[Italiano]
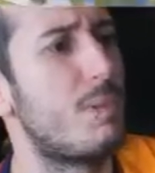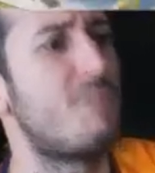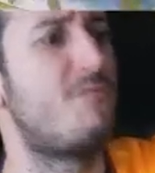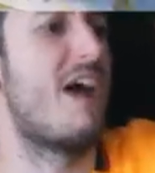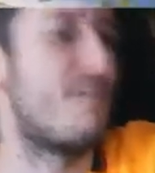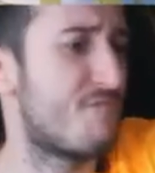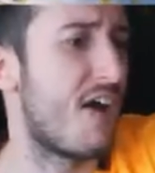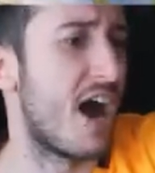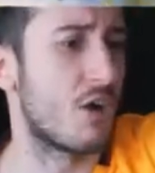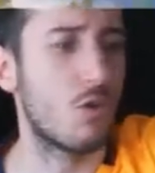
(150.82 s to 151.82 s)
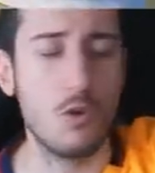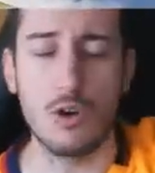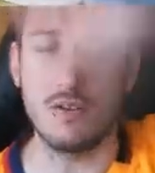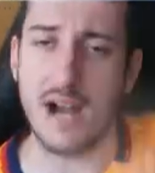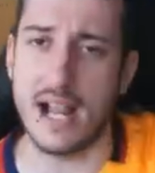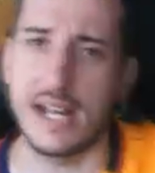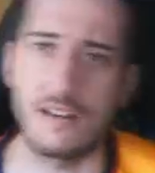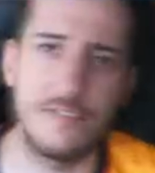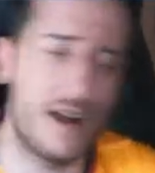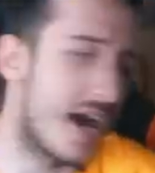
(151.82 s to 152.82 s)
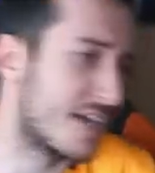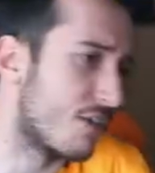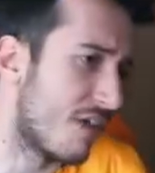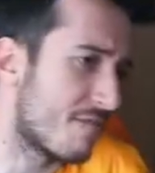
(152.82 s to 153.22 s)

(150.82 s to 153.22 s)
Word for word: Ma vaffanculo, vai Carvaglio,